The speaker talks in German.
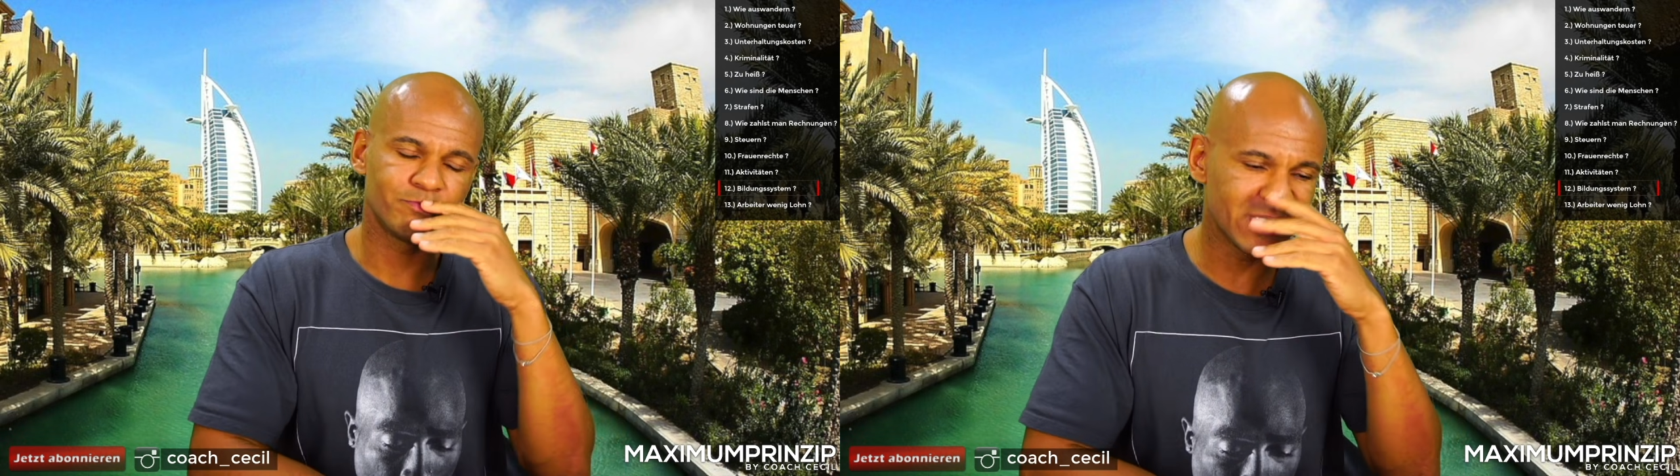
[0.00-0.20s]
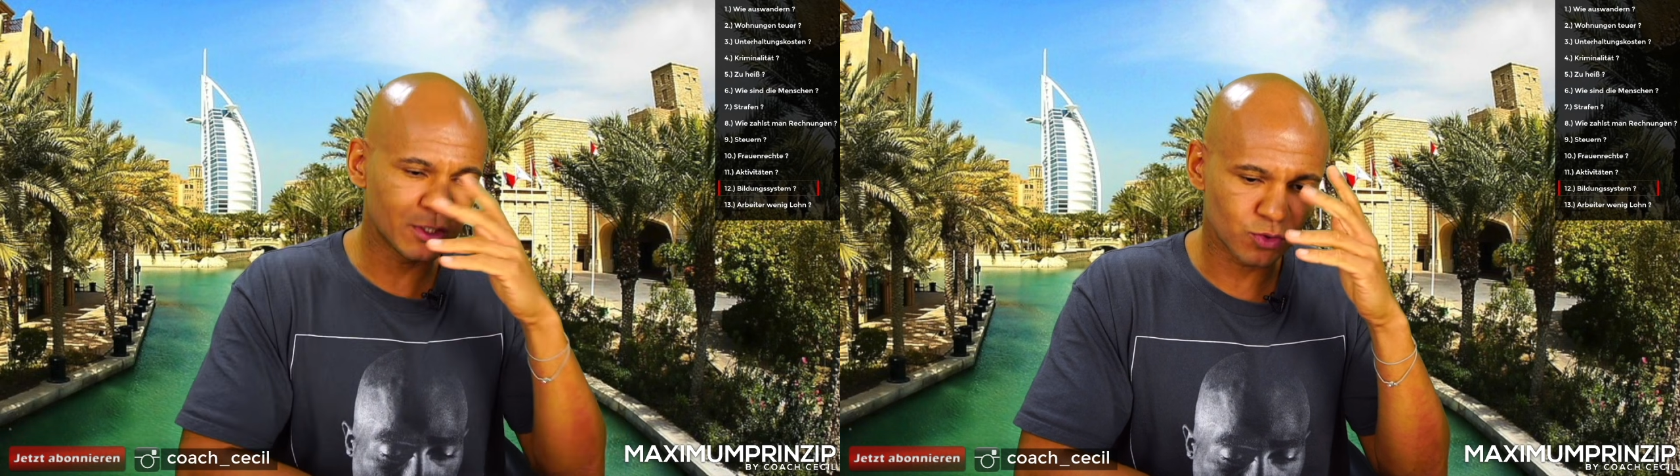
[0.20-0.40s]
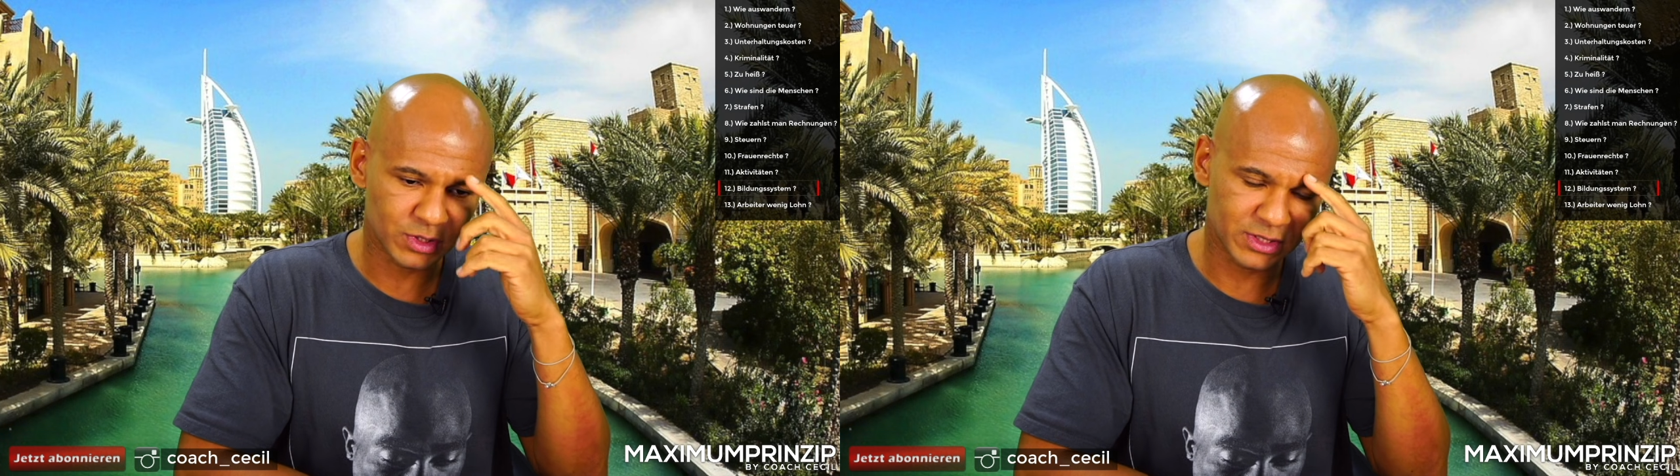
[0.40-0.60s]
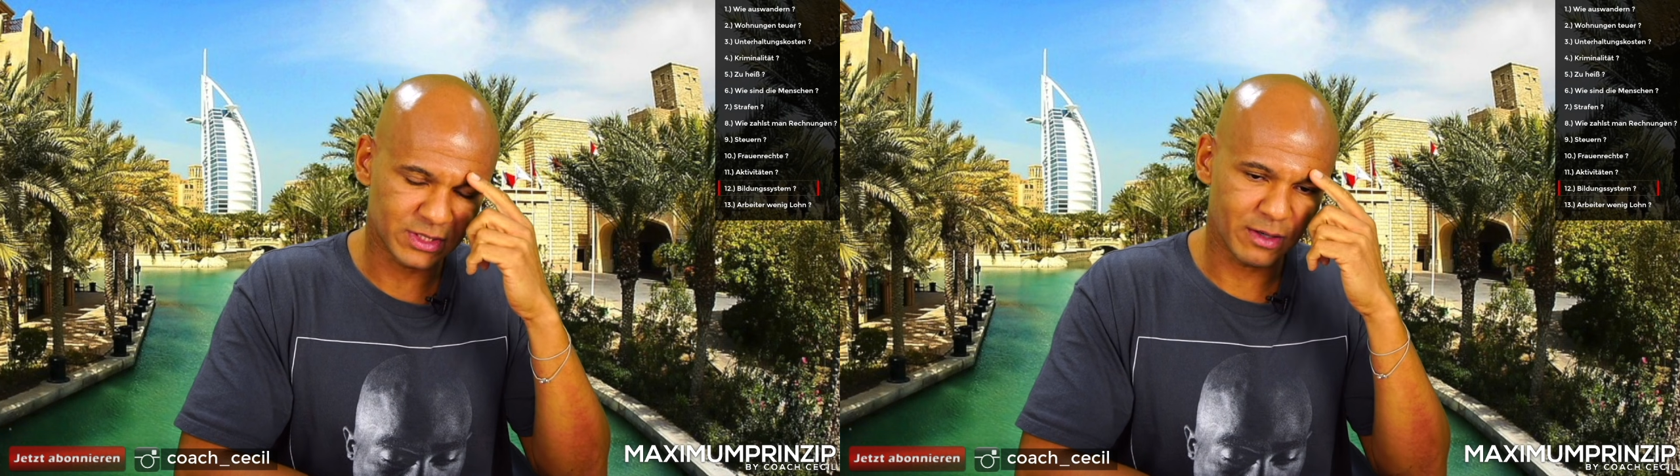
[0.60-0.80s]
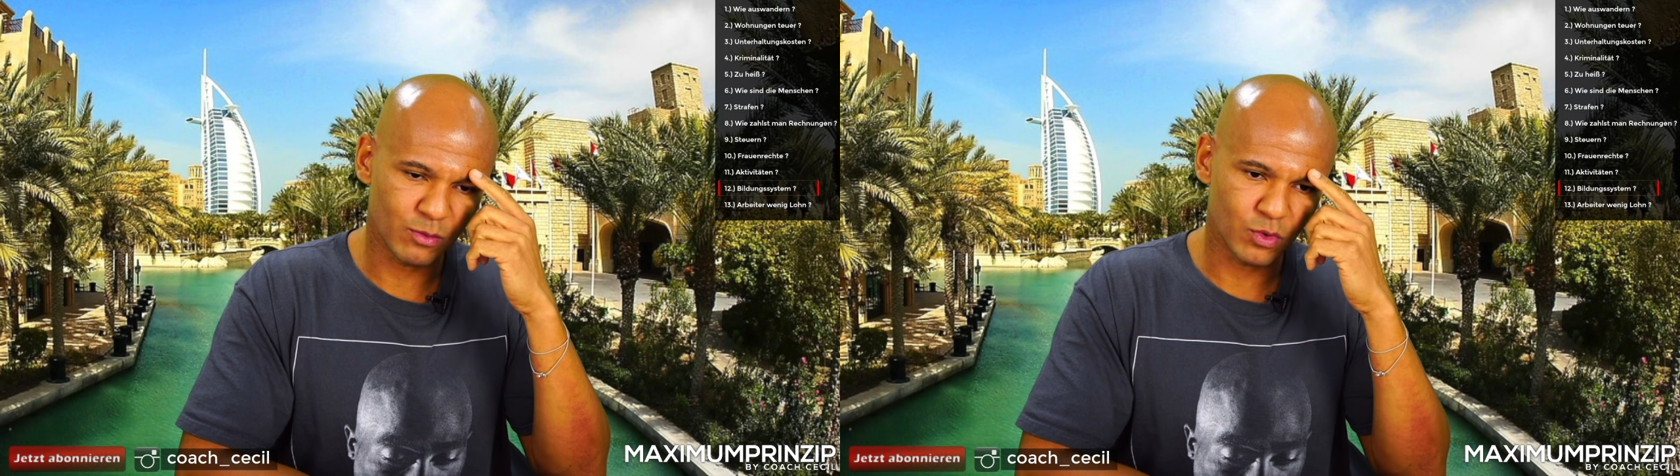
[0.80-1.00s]

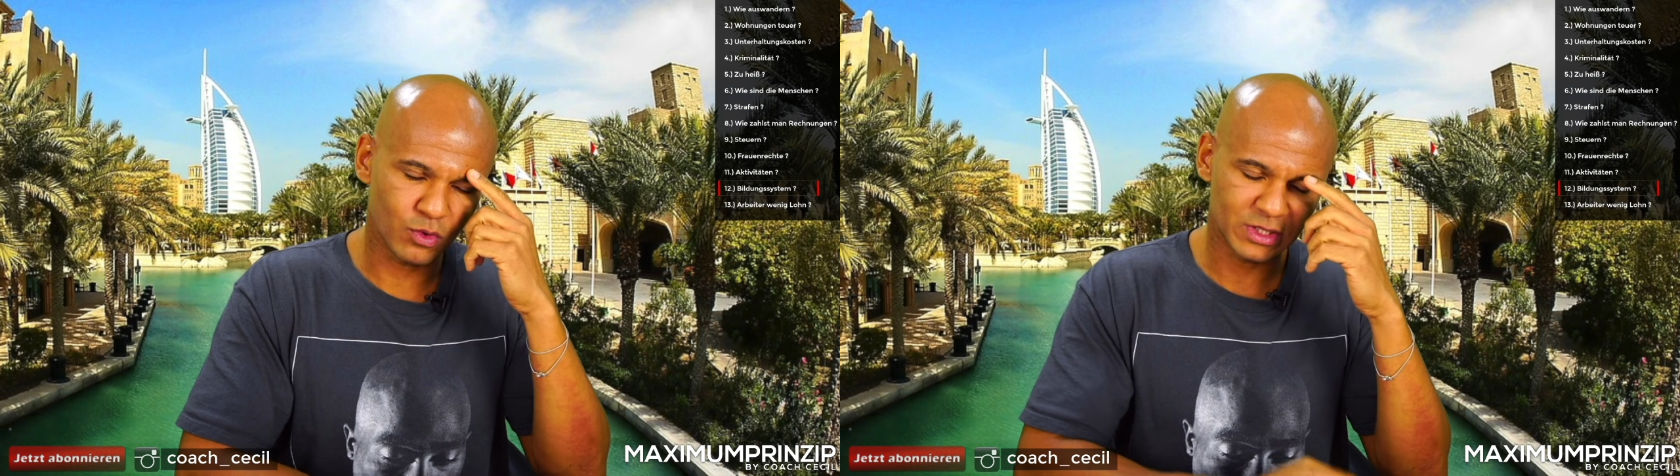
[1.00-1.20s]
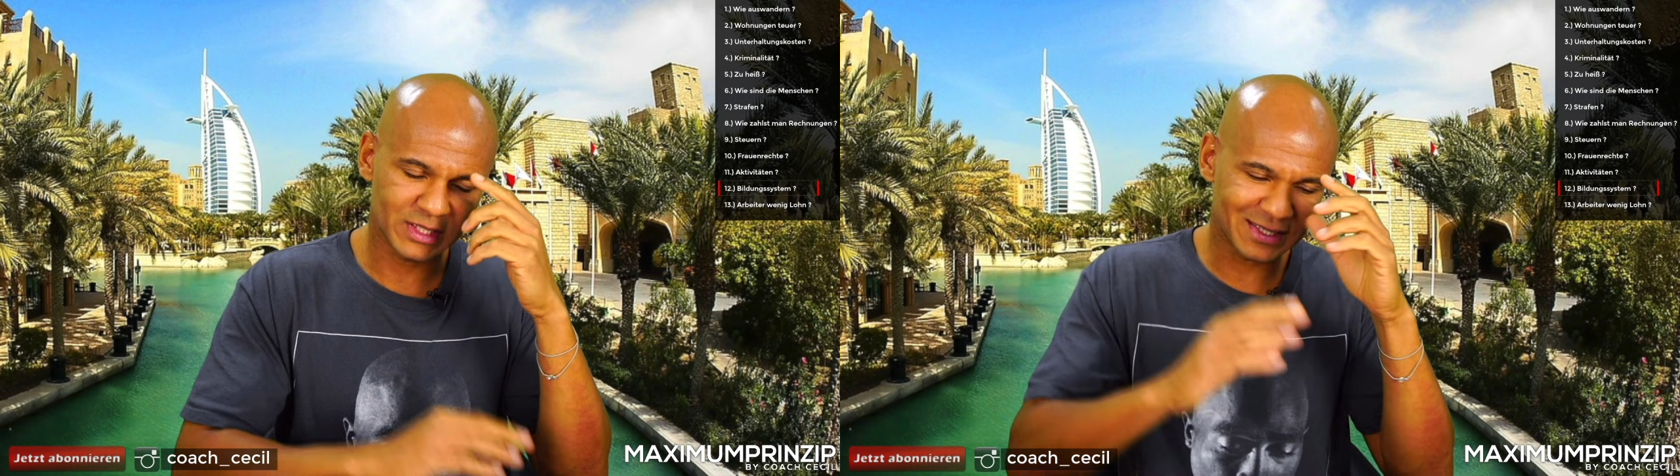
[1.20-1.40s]
Bildungssystem und